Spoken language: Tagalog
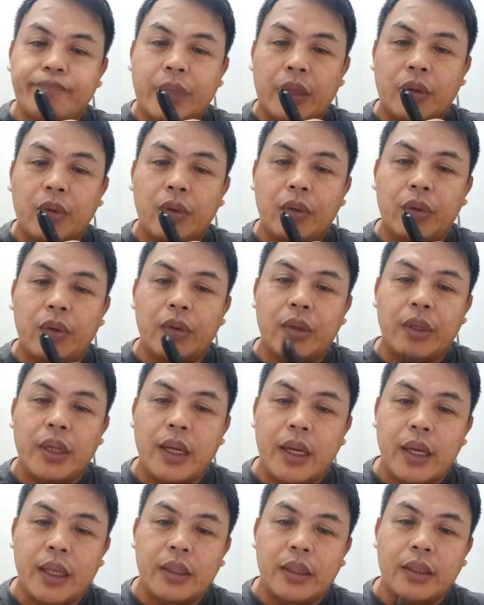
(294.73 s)
patuloy
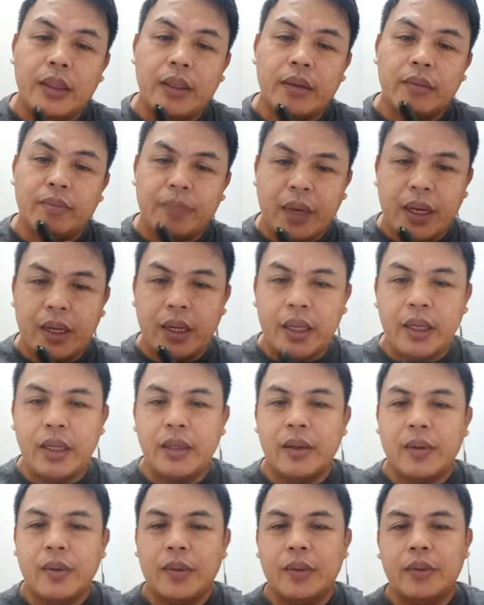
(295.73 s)
ang ating
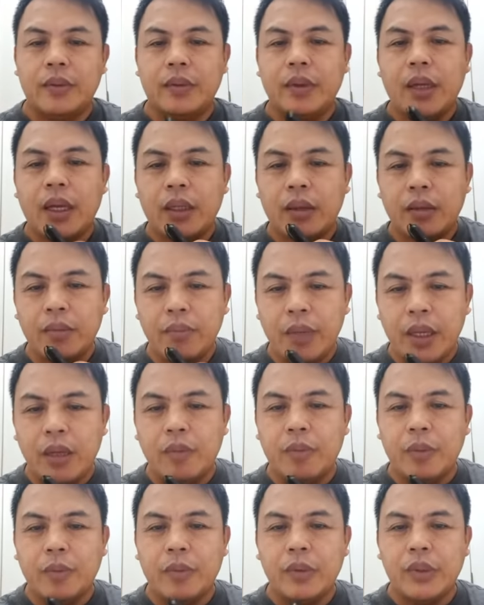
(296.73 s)
pagkahiro. At
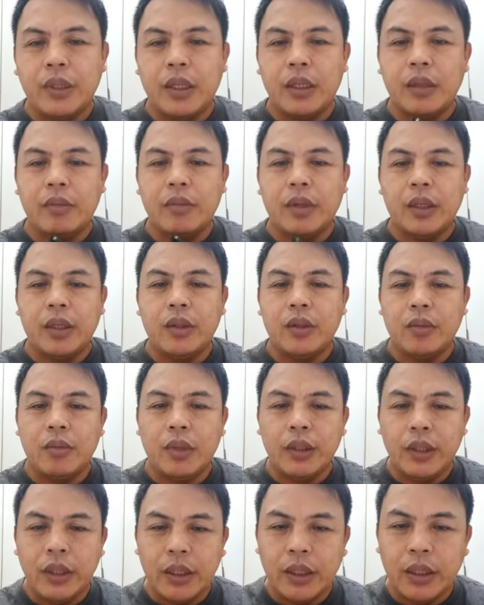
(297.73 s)
meron pa po sana mga
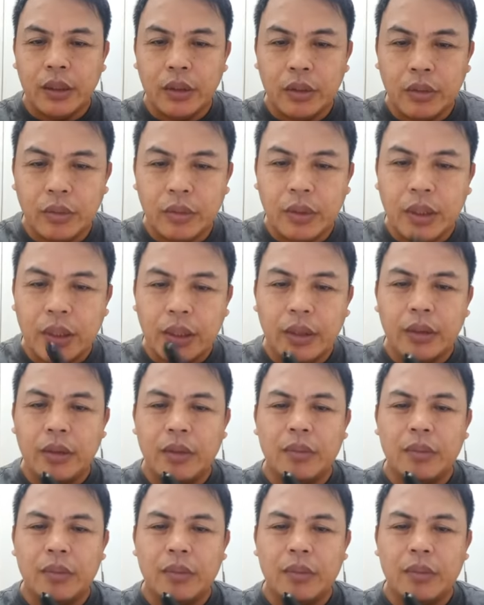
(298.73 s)
dumating at uh,